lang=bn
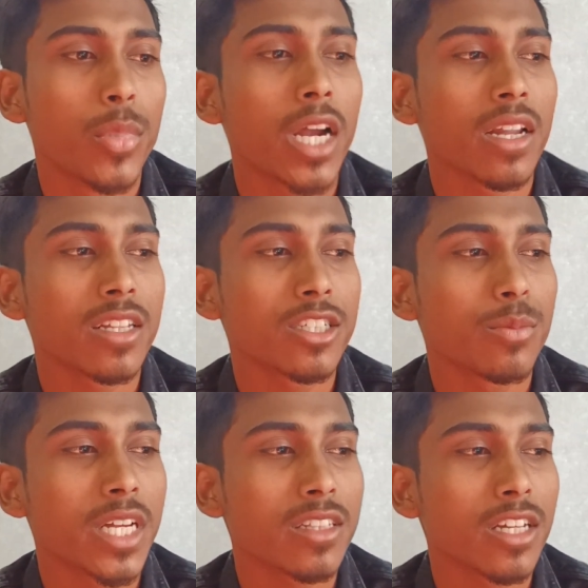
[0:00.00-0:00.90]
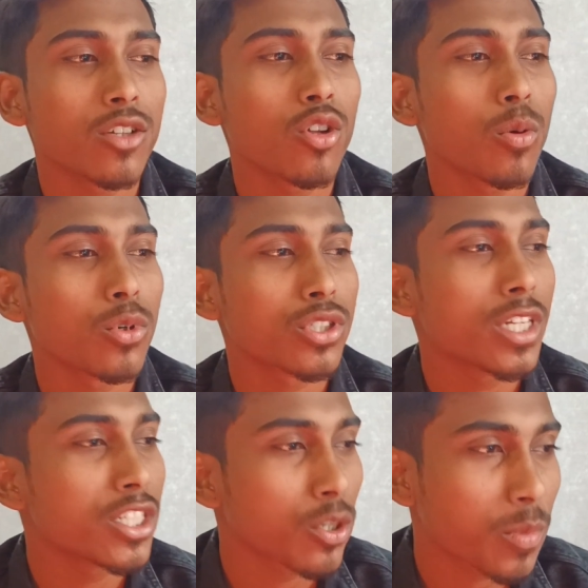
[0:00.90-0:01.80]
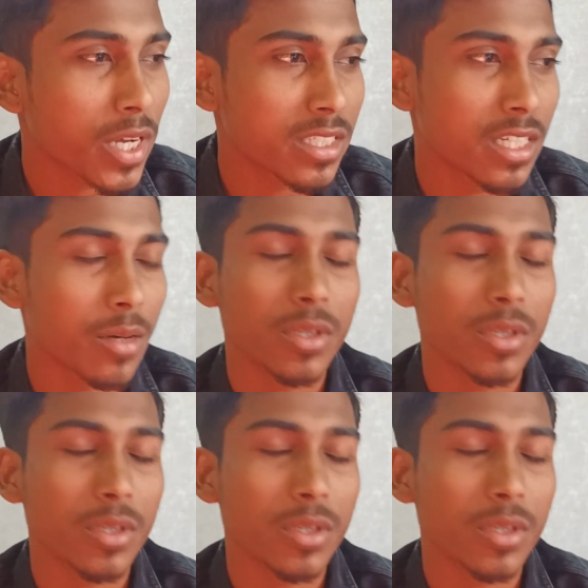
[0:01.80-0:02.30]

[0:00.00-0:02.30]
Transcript: বাংলাদেশ ব্যাংক থেকে তো অবশ্যই এসব কাজে